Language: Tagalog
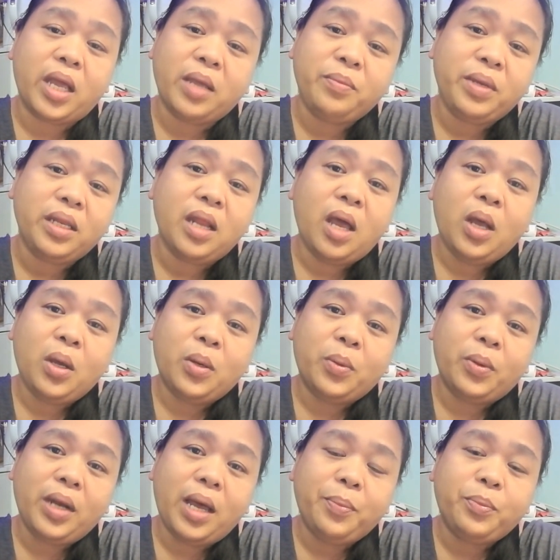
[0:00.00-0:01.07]
I mean,
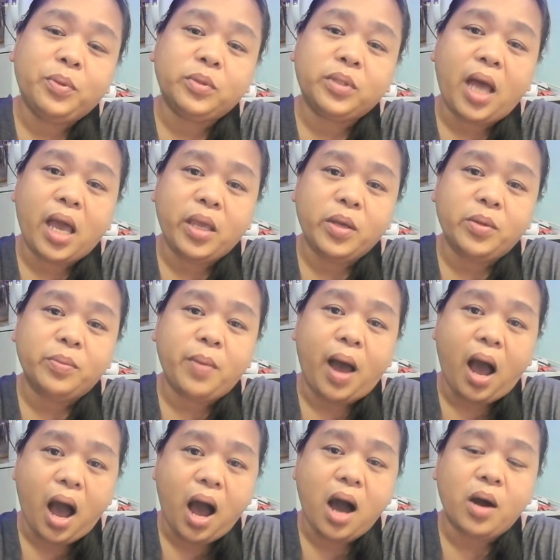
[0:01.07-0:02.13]
wala po tayong
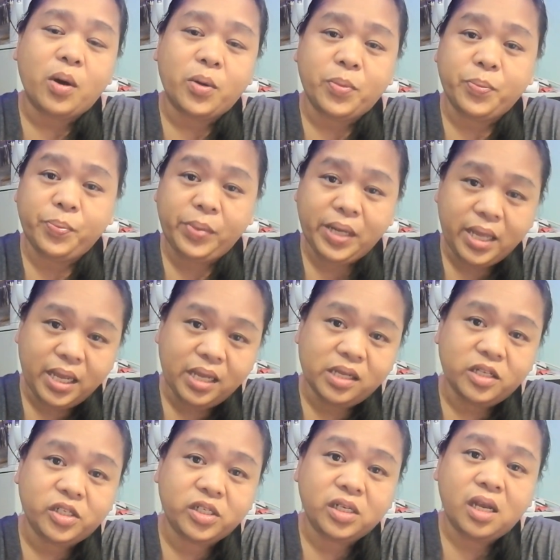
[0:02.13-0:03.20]

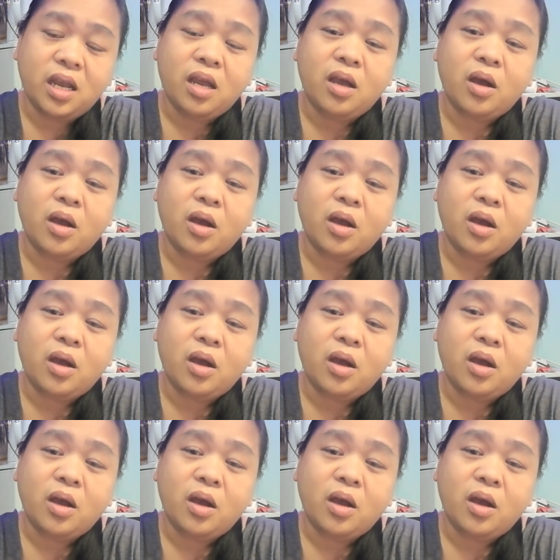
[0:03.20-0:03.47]
maa-accomplish